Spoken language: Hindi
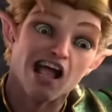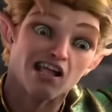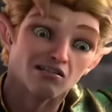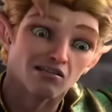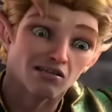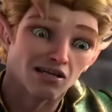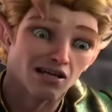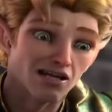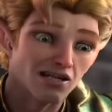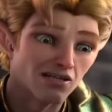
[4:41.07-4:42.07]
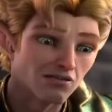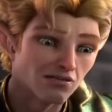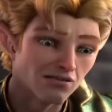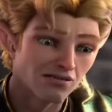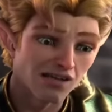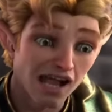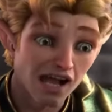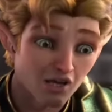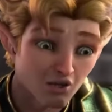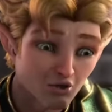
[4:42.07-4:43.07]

प्रिमरोज के साथ सुगर प्लम फेरी से